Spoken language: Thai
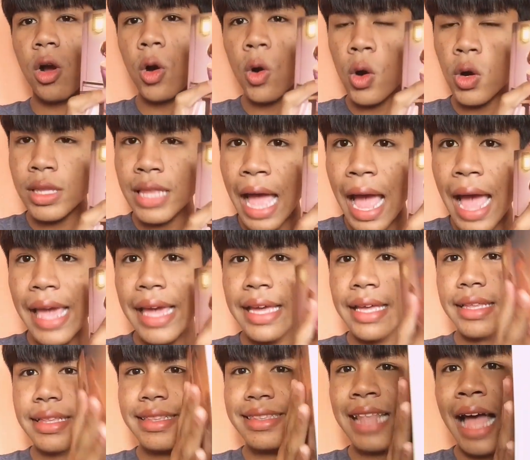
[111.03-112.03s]
โก้ได้
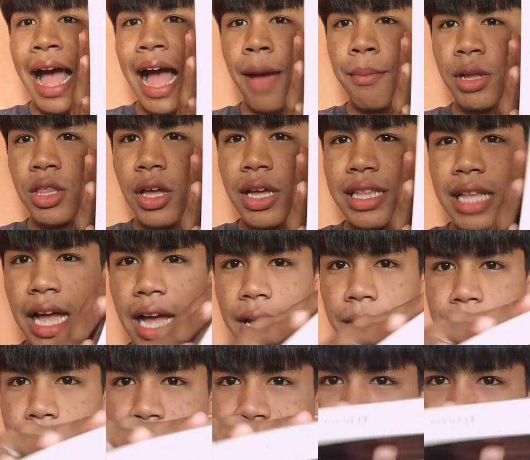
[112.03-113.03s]
ตามาด้วยนะ
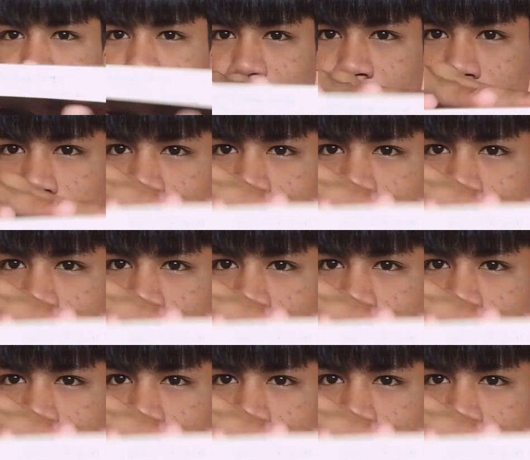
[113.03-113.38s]
เป็นตา